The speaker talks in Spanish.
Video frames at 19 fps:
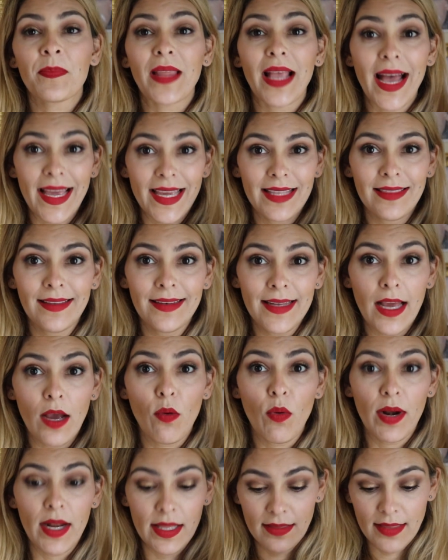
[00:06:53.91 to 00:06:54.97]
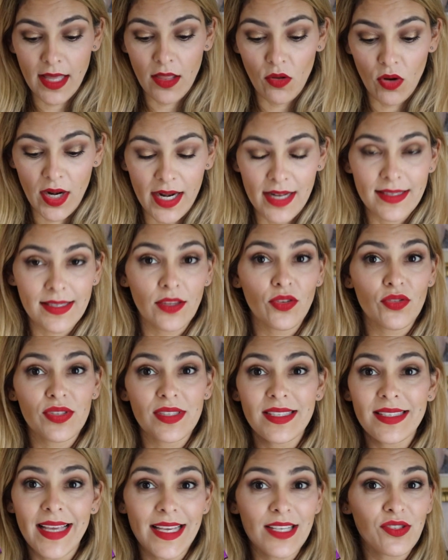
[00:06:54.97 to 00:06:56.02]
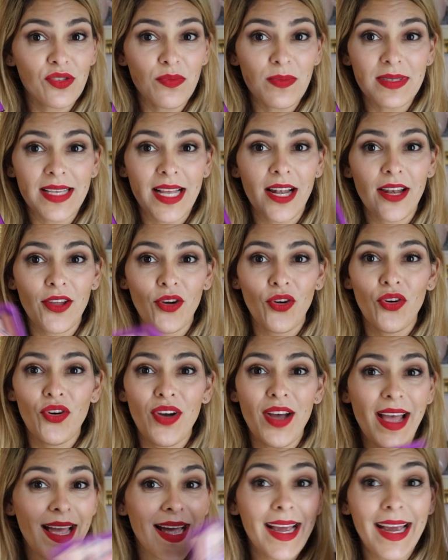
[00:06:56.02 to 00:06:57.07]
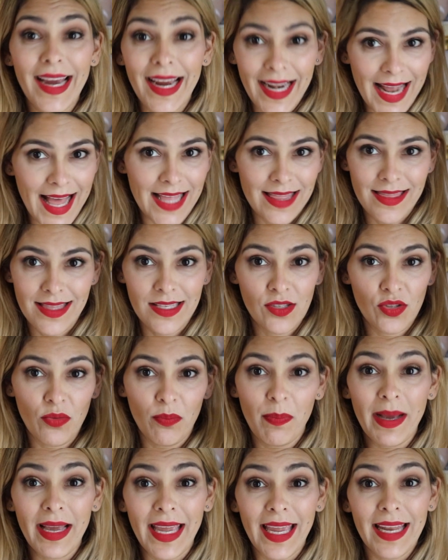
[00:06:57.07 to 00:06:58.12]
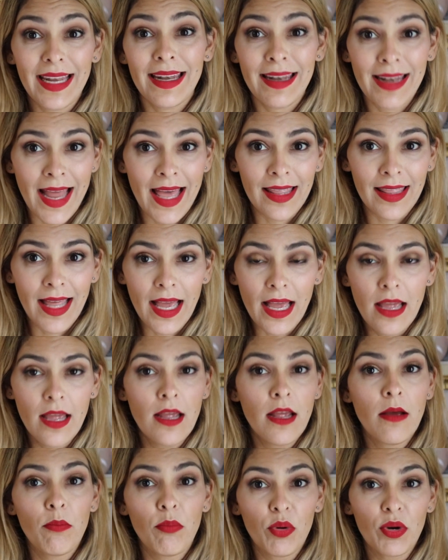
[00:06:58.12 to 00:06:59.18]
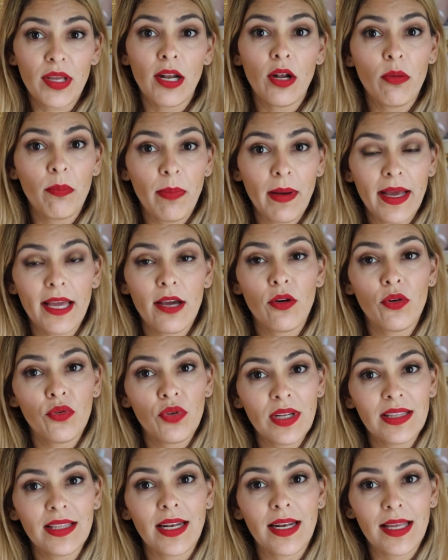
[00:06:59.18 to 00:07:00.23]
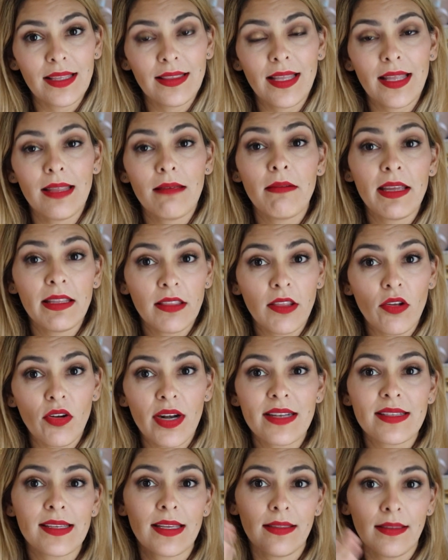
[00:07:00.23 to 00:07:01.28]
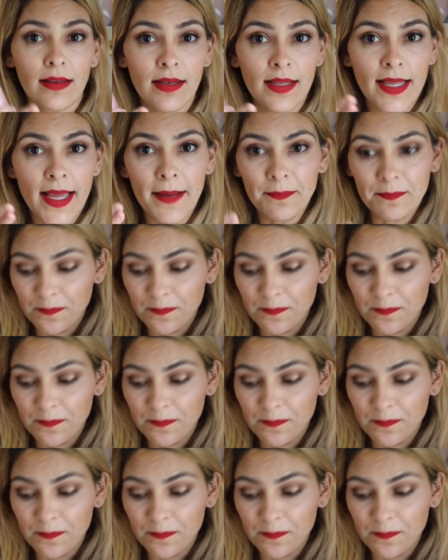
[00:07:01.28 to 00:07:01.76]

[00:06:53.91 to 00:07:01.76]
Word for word: Ahí tenía 40 dólares, entonces esto me salió gratis, no pagué nada porque lo pagué con una tarjeta de 20 dólares que tenía.